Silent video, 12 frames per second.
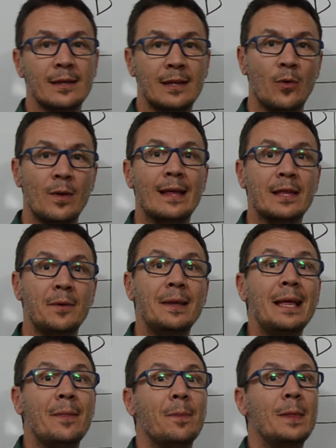la unidad se
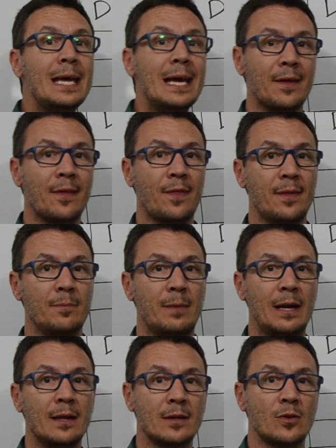divide en 10,
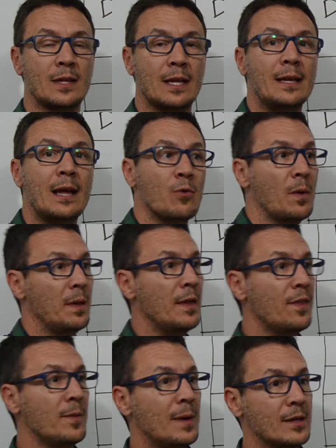¿vale? Entonces tendría 9
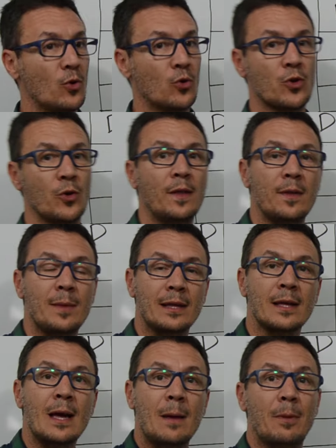décimas, 8
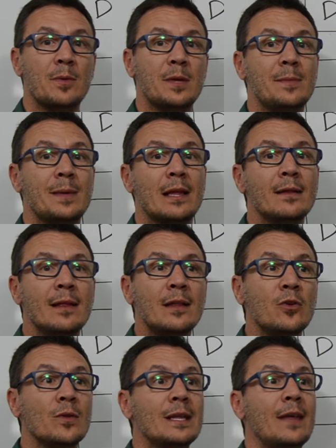décimas, pero si me están
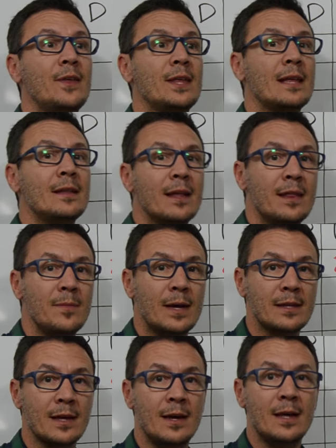diciendo 16
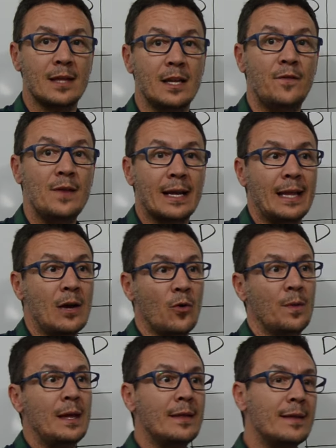décimas, significa que
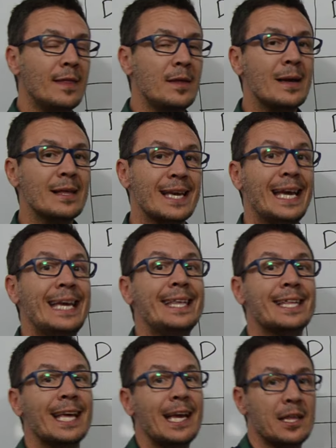tengo 10 décimas y
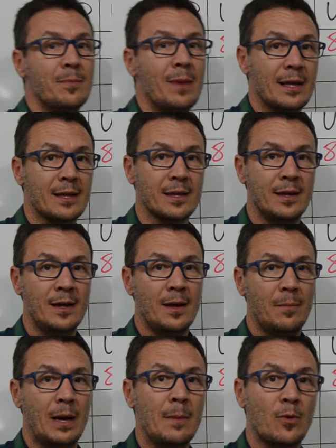6 más,
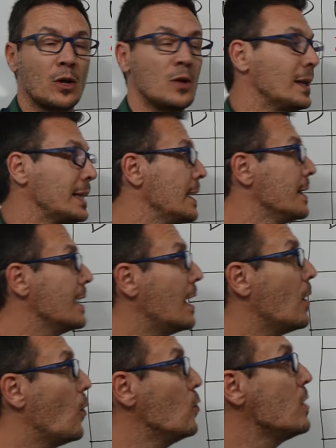¿vale? Por lo que voy a tener
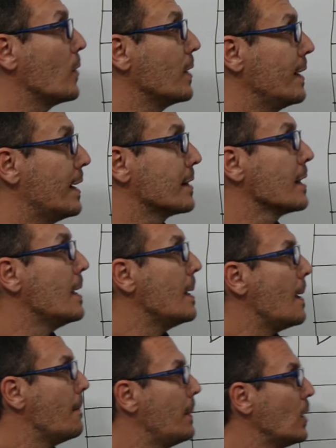ya una unidad.
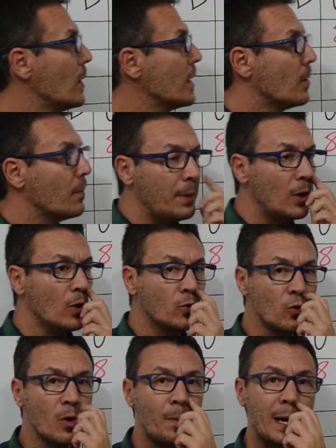Pero bueno, pero el
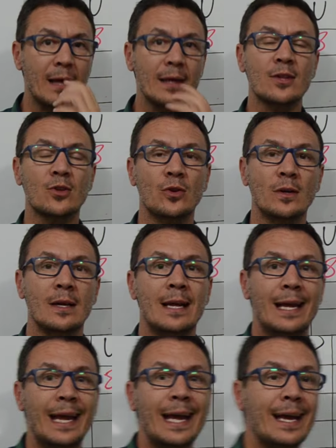truco para esto
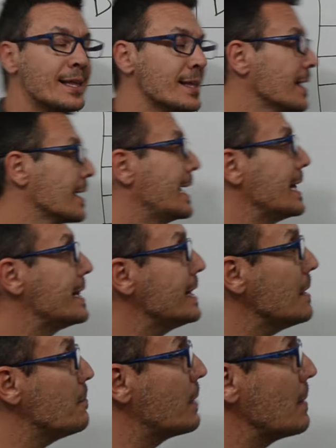es que
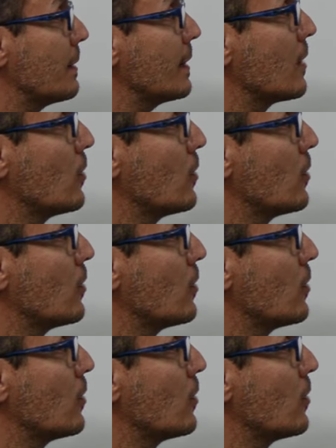siempre empieza a